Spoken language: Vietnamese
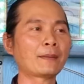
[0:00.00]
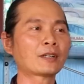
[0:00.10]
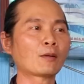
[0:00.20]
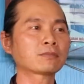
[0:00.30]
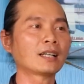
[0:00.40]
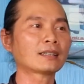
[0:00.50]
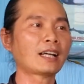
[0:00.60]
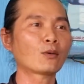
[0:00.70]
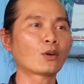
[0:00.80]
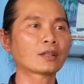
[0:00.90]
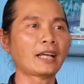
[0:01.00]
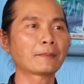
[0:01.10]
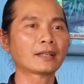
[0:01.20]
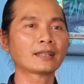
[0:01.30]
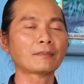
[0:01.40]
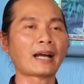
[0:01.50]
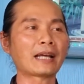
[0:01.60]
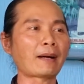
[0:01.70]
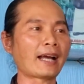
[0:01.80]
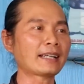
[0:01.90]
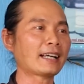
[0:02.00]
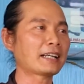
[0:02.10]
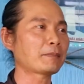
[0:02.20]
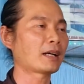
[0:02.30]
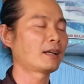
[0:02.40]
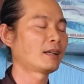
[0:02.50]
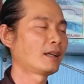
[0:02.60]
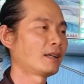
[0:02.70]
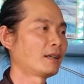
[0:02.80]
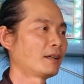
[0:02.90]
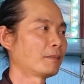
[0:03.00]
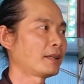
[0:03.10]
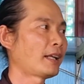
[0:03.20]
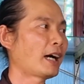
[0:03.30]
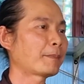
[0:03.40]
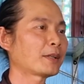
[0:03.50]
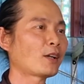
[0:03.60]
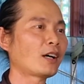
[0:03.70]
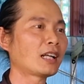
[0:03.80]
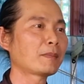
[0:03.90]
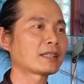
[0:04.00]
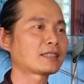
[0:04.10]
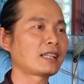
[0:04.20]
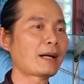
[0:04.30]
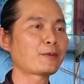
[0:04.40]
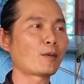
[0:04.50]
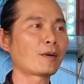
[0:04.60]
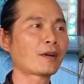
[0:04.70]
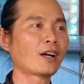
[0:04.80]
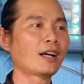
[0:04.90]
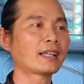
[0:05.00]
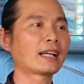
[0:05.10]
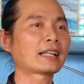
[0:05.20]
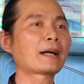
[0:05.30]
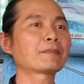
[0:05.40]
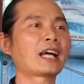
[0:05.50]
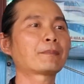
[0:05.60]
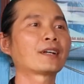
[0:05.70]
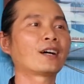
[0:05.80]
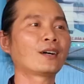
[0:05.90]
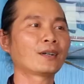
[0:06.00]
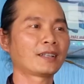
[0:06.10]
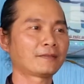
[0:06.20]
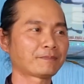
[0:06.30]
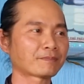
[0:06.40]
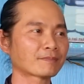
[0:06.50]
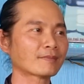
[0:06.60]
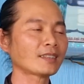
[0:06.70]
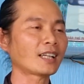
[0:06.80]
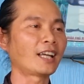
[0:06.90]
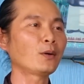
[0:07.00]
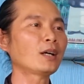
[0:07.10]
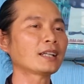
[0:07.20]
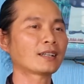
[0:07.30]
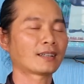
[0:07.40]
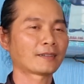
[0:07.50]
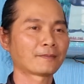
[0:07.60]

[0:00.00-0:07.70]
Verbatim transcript: đem công thức, đâu còn đem cái cái bài bản ra để mà dòm theo đó để mà áp dụng, không có. Giờ này thâm nhập rồi, hiểu hết rồi.